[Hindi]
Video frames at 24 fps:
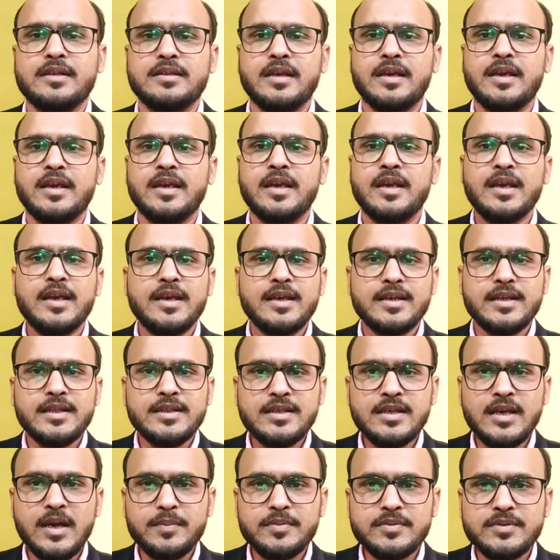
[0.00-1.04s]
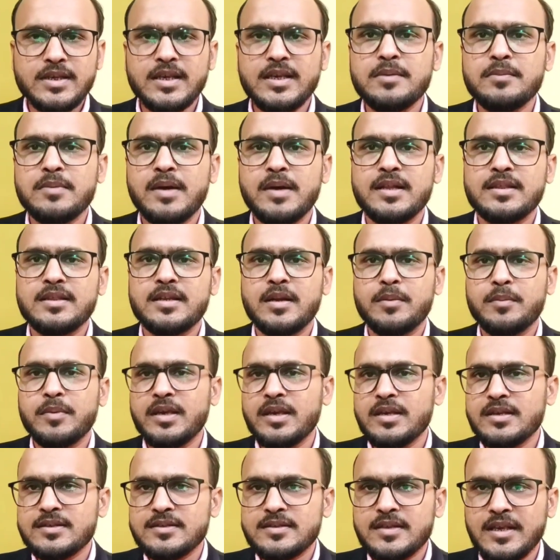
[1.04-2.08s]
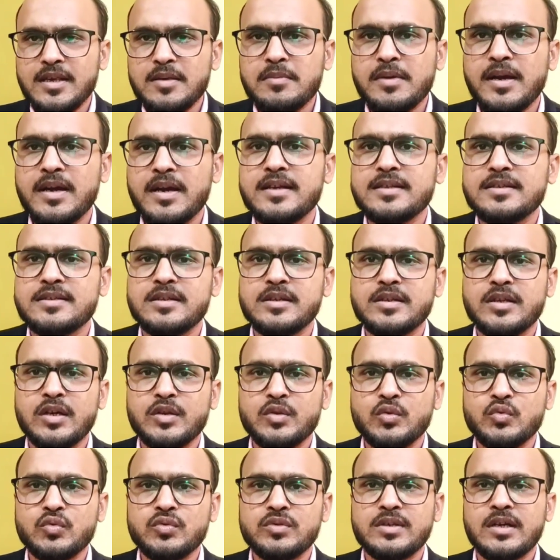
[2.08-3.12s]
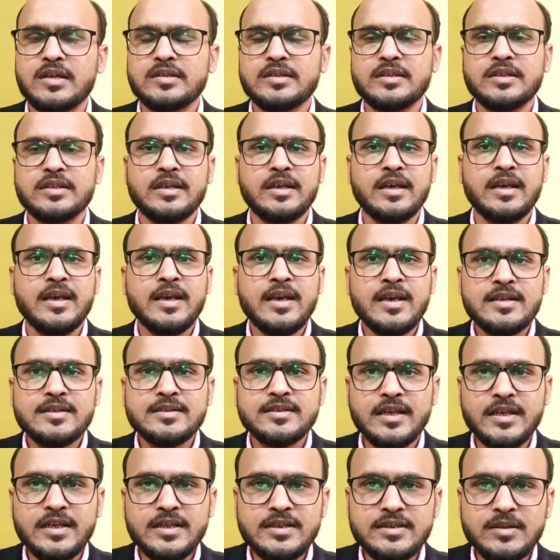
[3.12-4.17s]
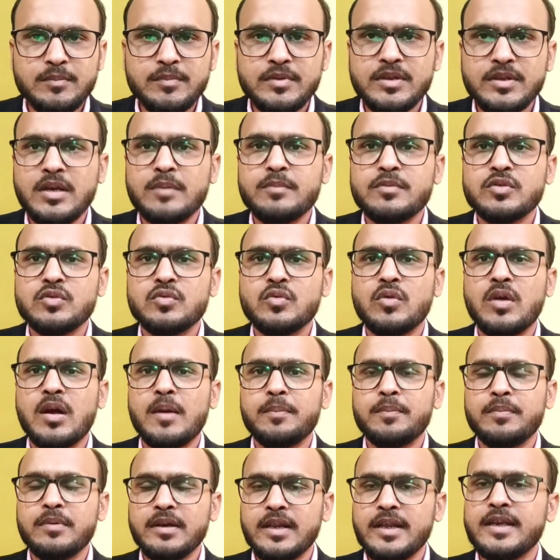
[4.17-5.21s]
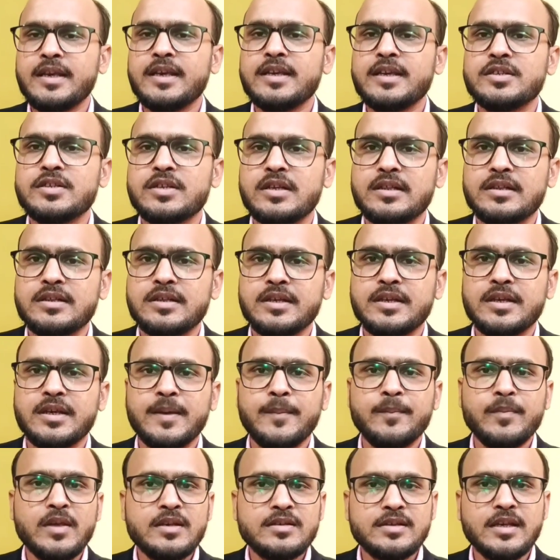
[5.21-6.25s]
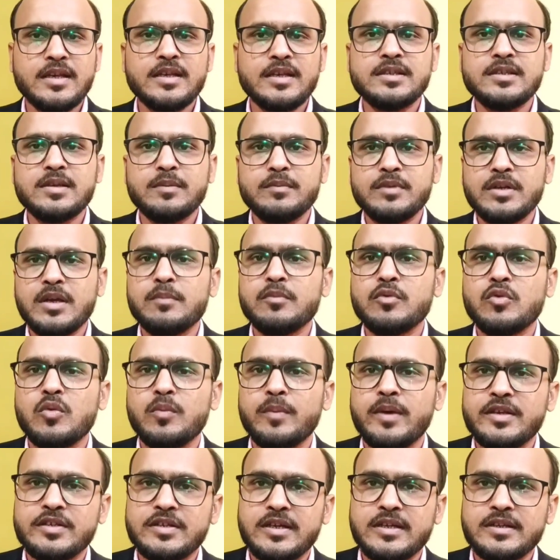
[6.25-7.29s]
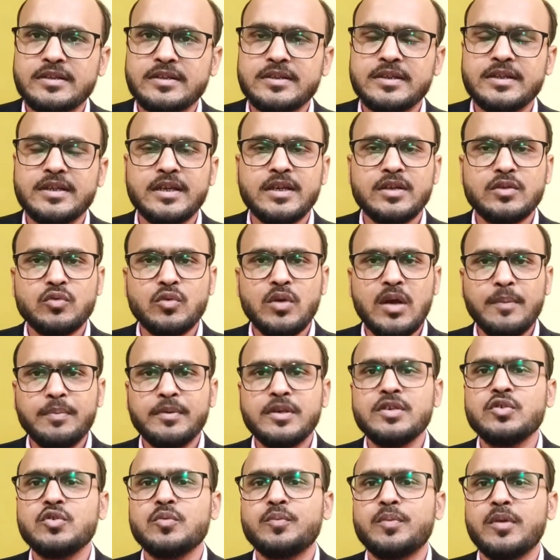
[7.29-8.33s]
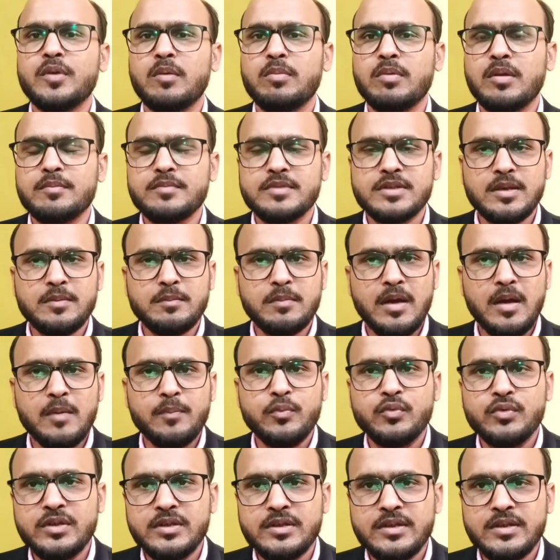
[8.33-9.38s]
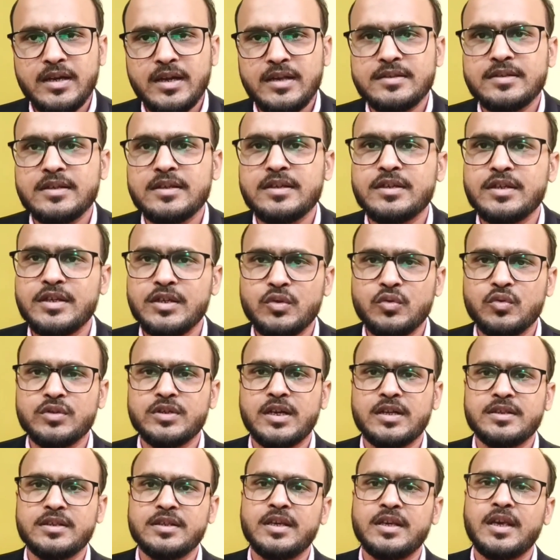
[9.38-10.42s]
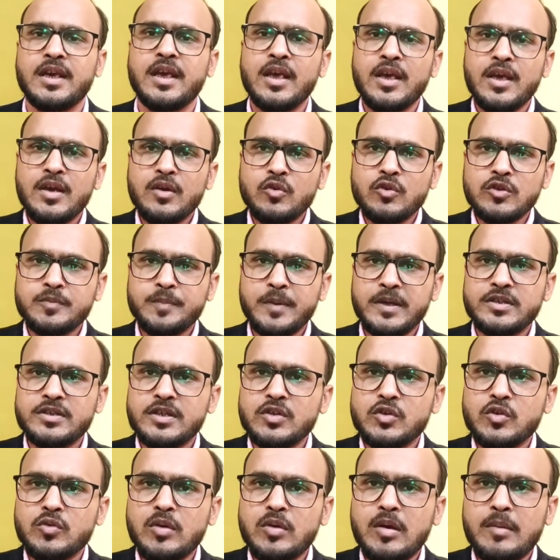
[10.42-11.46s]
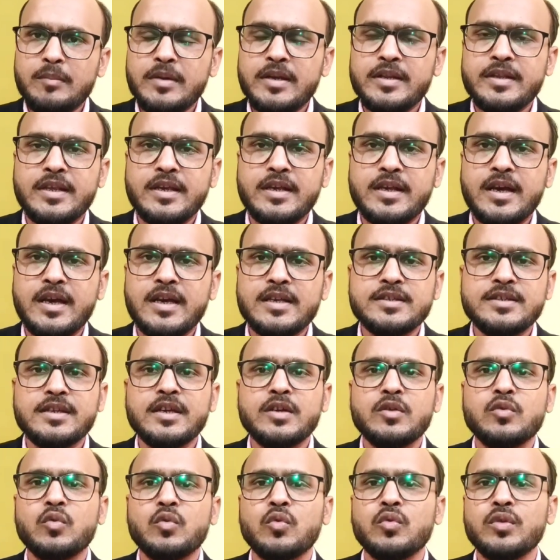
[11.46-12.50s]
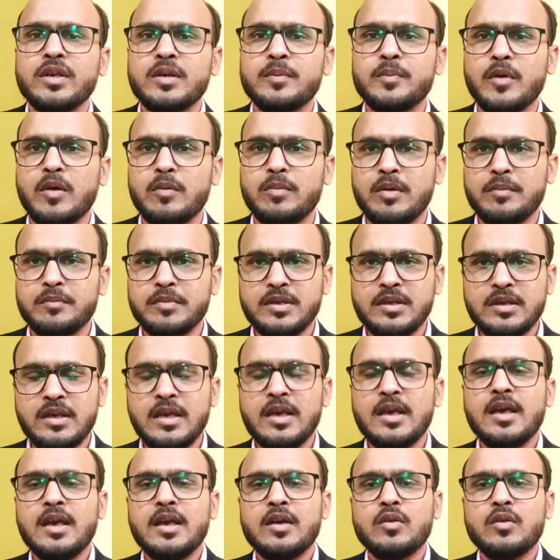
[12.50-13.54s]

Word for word: रखता है यदि आप सही मात्रा में सही मेडिसिन का यूज करते हैं सही सिम्टम्स को आप लेके चलते हैं सही सिम्टम को मैच करते हैं तो आपकी जो प्रॉब्लम्स है वह पूरी तरह से ठीक हो जाती है कुछ पेशेंटों हमने देखा है जिन्हें क्रोनिक प्रॉब्लम की